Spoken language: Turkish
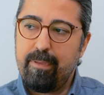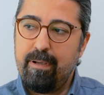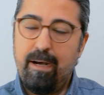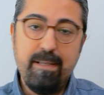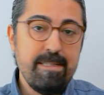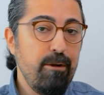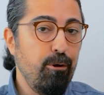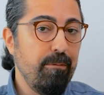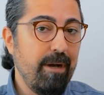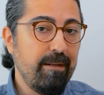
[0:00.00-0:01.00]
kanser
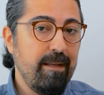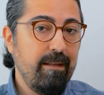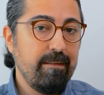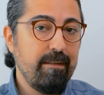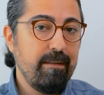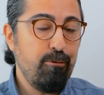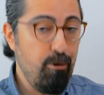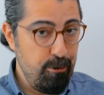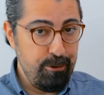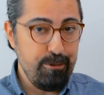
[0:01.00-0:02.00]
olmaktan e,
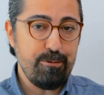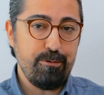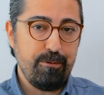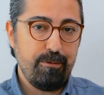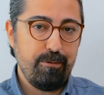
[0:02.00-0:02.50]
korkuyorsun.